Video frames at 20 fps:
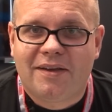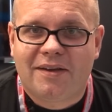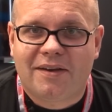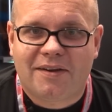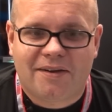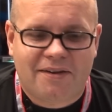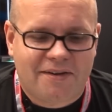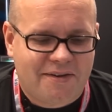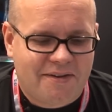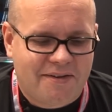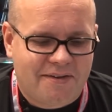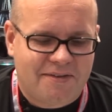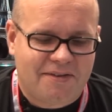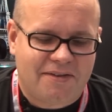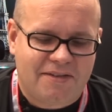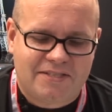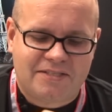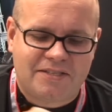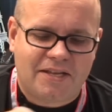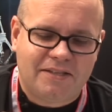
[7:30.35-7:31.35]
Э,
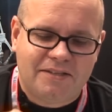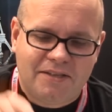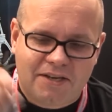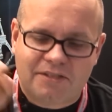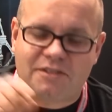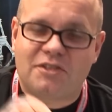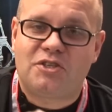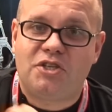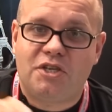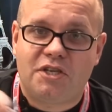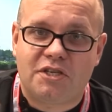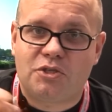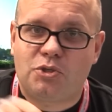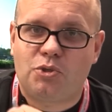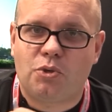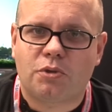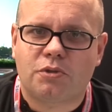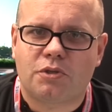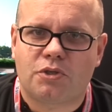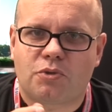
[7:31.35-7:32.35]
стандарты через
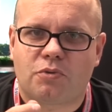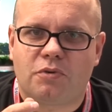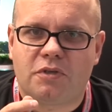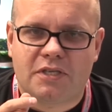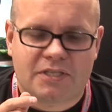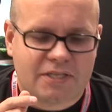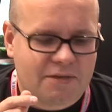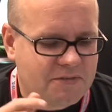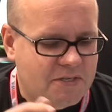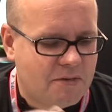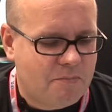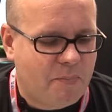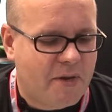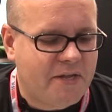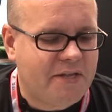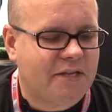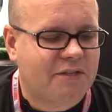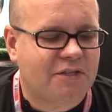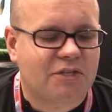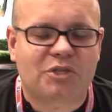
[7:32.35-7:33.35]
черточку, не совсем
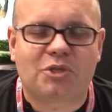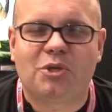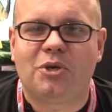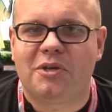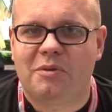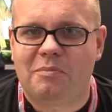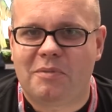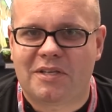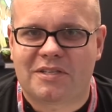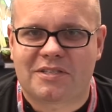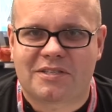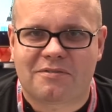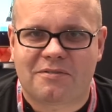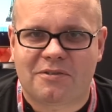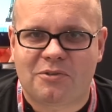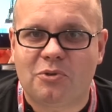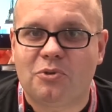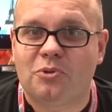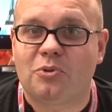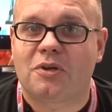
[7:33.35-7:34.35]
понятно, что имеется в
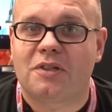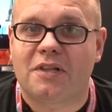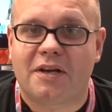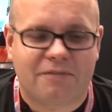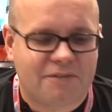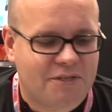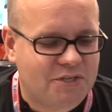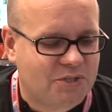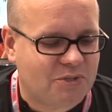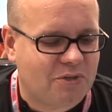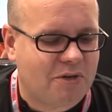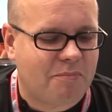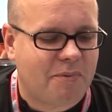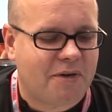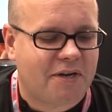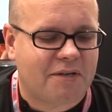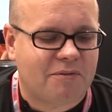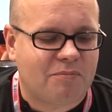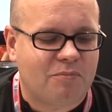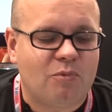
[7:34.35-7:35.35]
виду, но главное, что
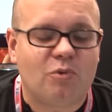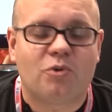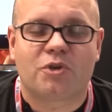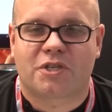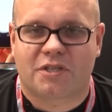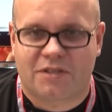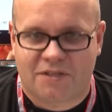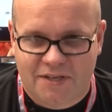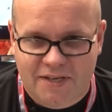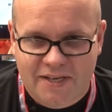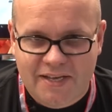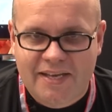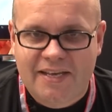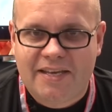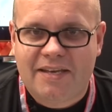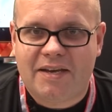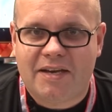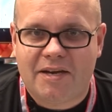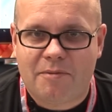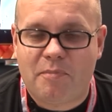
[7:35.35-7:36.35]
аппарат может
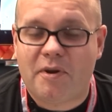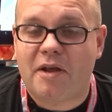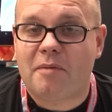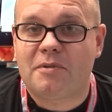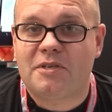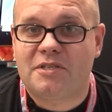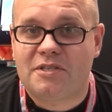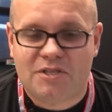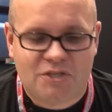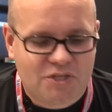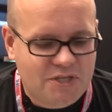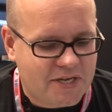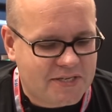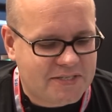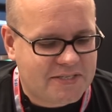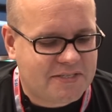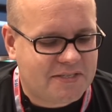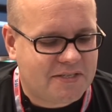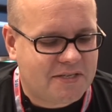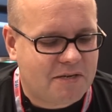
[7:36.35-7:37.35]
э, прямо
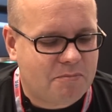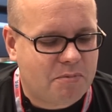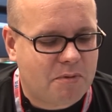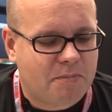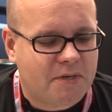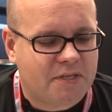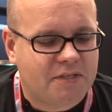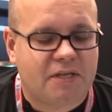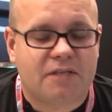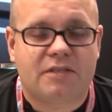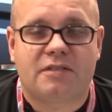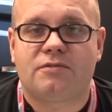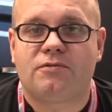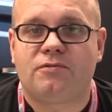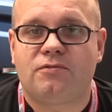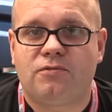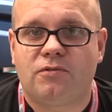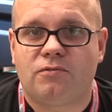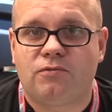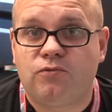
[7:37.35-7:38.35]
сейчас э, попадать
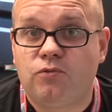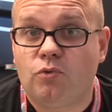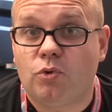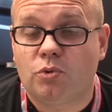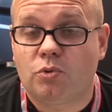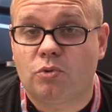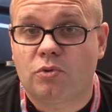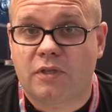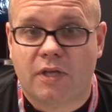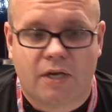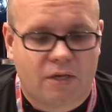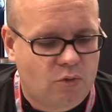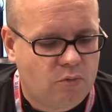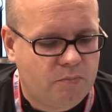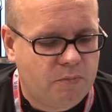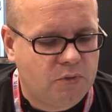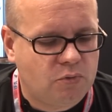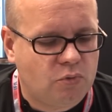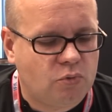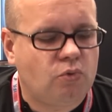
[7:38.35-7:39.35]
в воду на
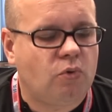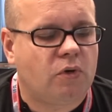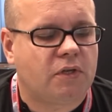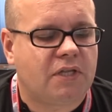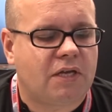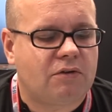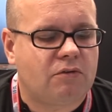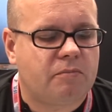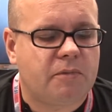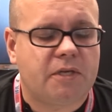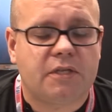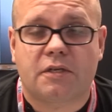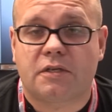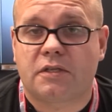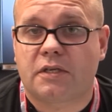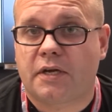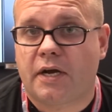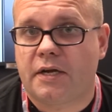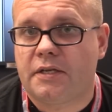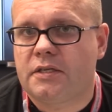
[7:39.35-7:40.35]
глубину до 1 метра,
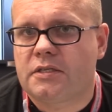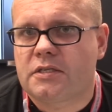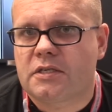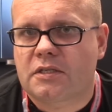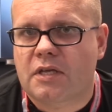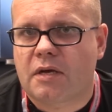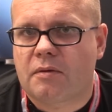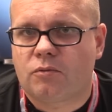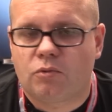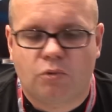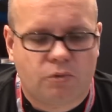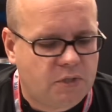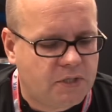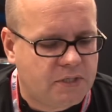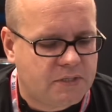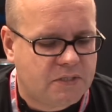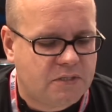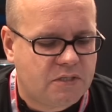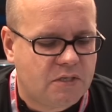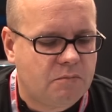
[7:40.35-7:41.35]
находиться там до
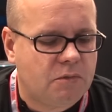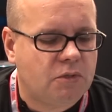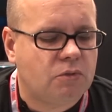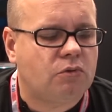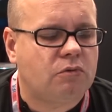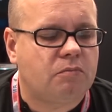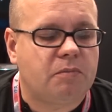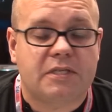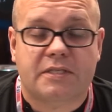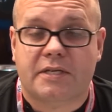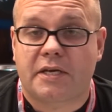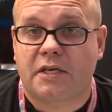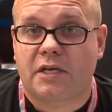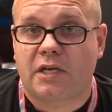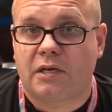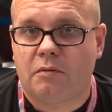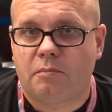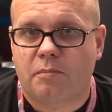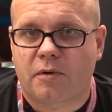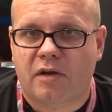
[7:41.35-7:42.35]
30 минут без
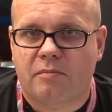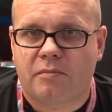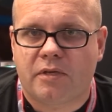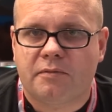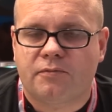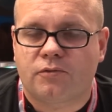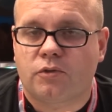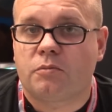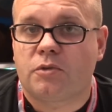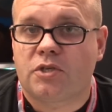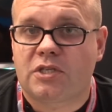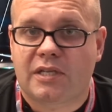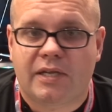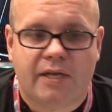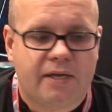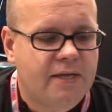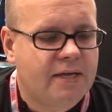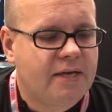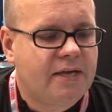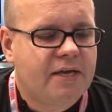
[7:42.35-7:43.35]
каких-либо проблем, в том
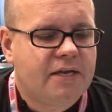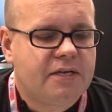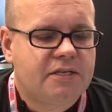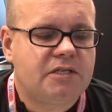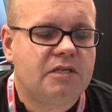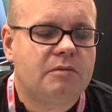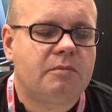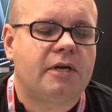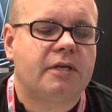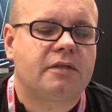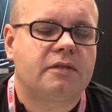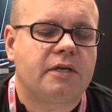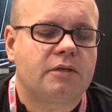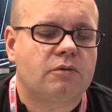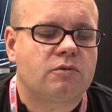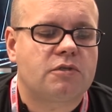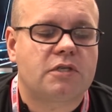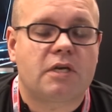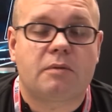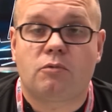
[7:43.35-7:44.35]
числе снимать на
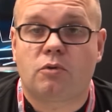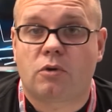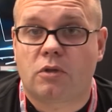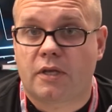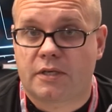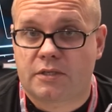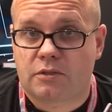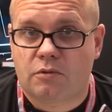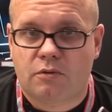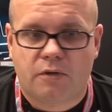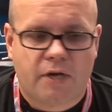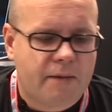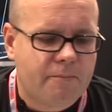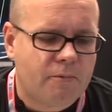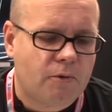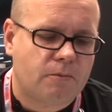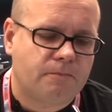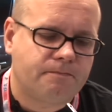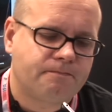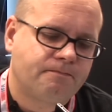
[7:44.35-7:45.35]
эту самую классную
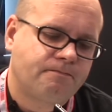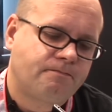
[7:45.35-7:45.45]
камеру